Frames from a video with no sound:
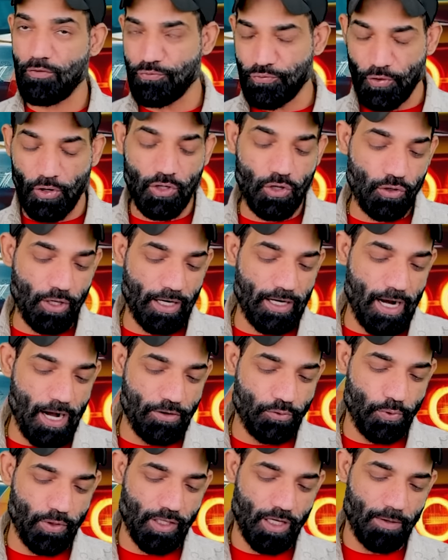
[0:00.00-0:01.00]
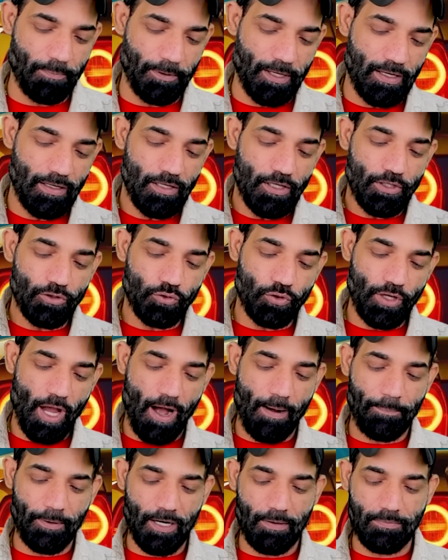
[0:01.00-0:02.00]
फॉलो करना है ट्विटर पे तो
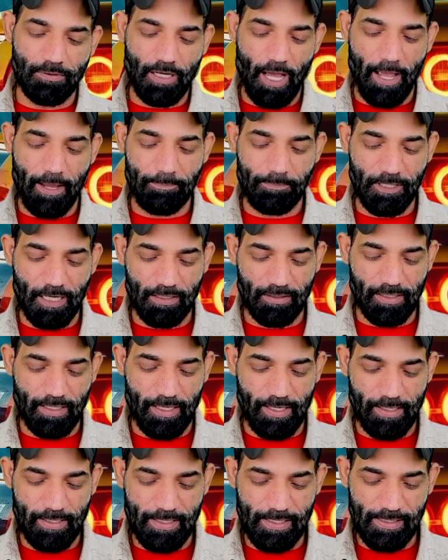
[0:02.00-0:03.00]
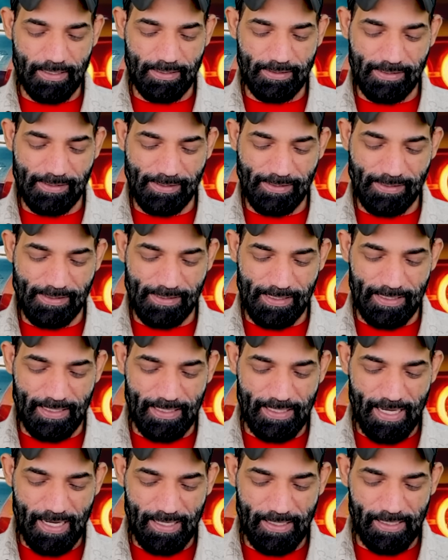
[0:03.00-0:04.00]
यहाँ पर हम टाइप करते हैं जी
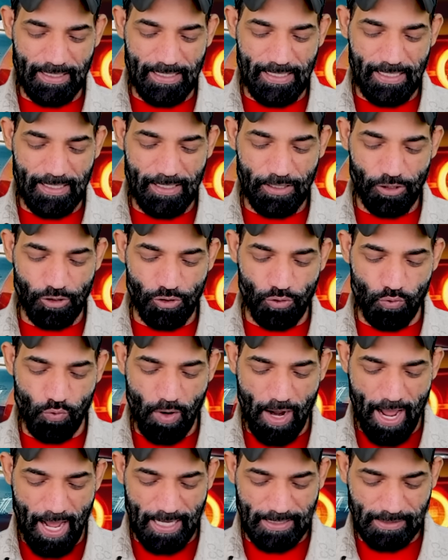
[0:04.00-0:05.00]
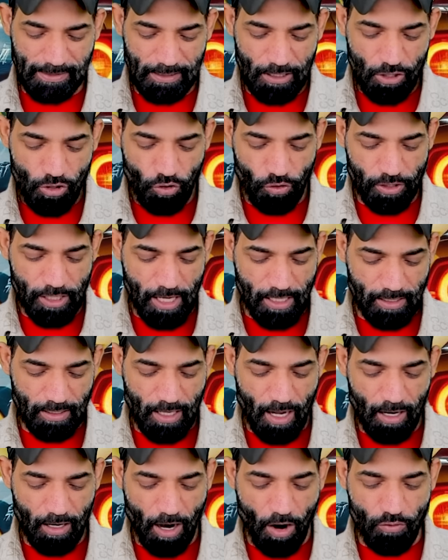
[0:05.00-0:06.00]
ई यू एस और ये
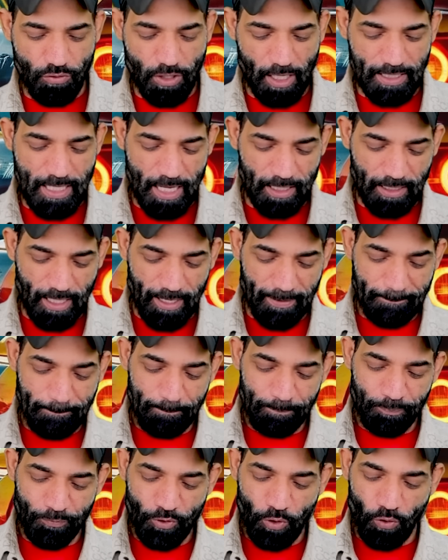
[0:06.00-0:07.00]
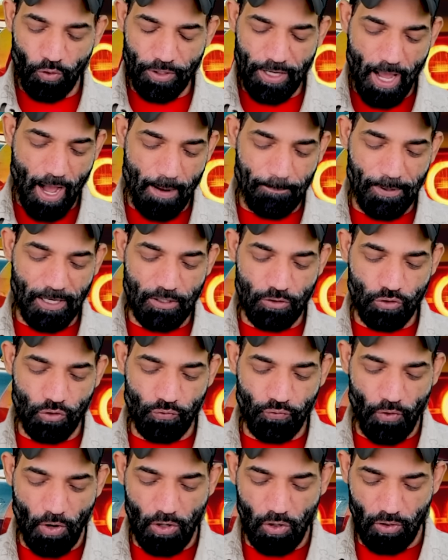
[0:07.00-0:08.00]
इनका अकाउंट आ जाता है और यहाँ पर इनको
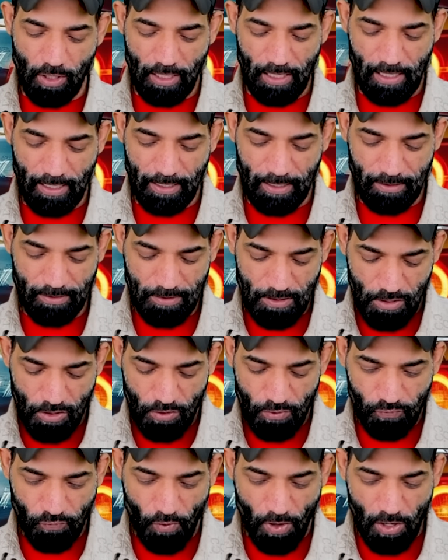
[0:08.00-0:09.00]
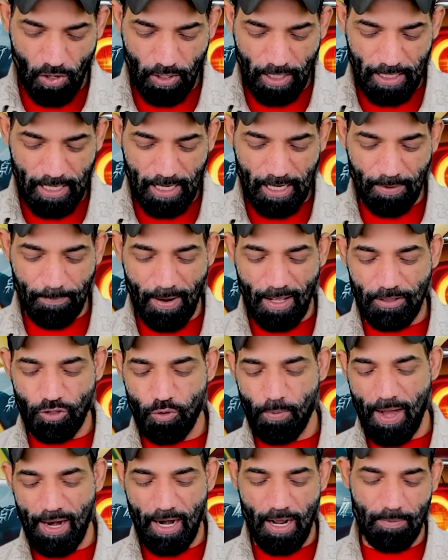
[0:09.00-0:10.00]
फॉलो कर लेंगे फॉलो करने के बाद
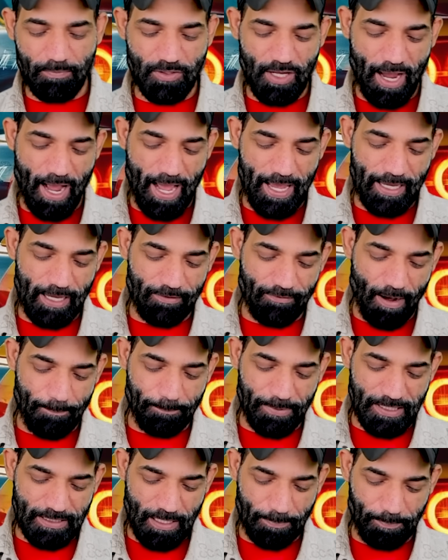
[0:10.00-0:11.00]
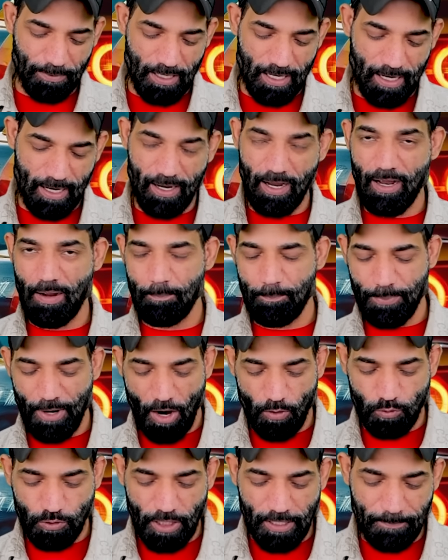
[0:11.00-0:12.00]
दोबारा हम आएंगे वापिस अपने
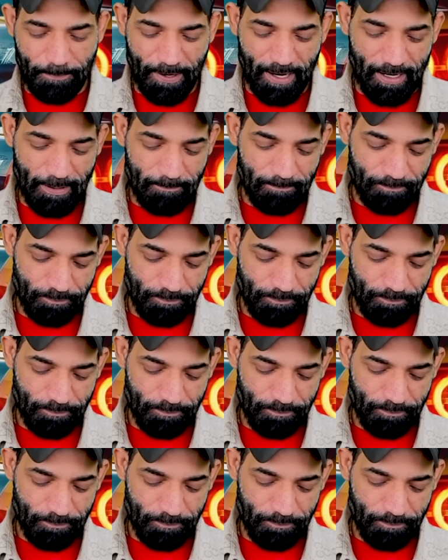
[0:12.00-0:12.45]
ब्राउज़र पे